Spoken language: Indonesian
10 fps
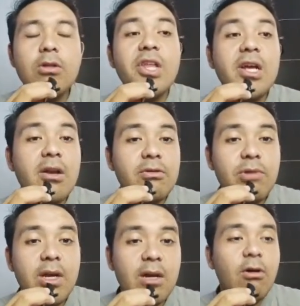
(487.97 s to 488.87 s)
dia oh
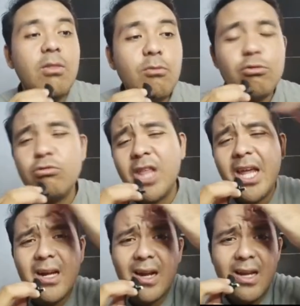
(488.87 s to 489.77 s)
juga ya gue kan butuh
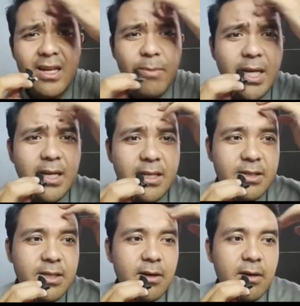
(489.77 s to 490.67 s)
tanker ya gimana
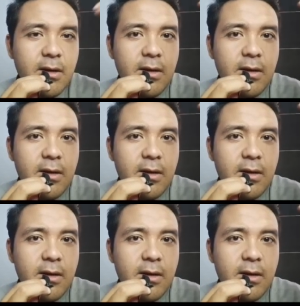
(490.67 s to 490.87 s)
cuy